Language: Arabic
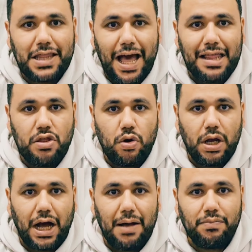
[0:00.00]
تعذر
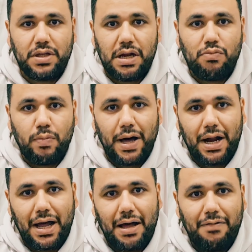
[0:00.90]
إقامة
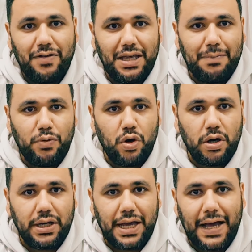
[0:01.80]
المباراة في
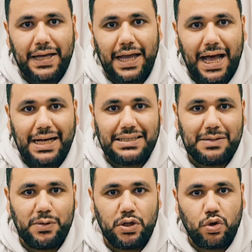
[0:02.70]
بيونغ يانغ
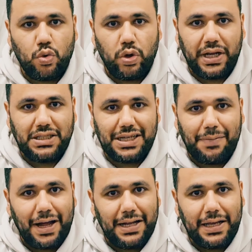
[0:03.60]
عاصمة كوريا
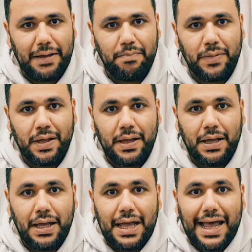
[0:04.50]
الشمالية
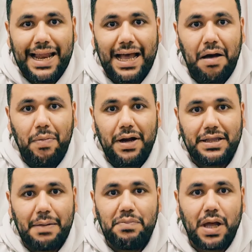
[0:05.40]
الخبر
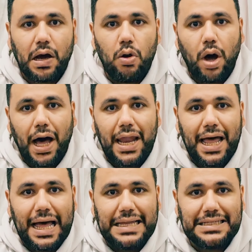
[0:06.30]
تم نقله على
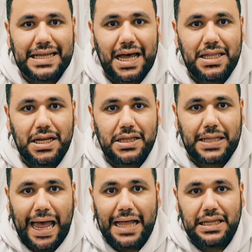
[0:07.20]
لسان
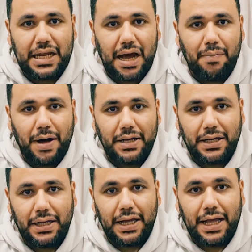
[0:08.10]
الاتحاد الياباني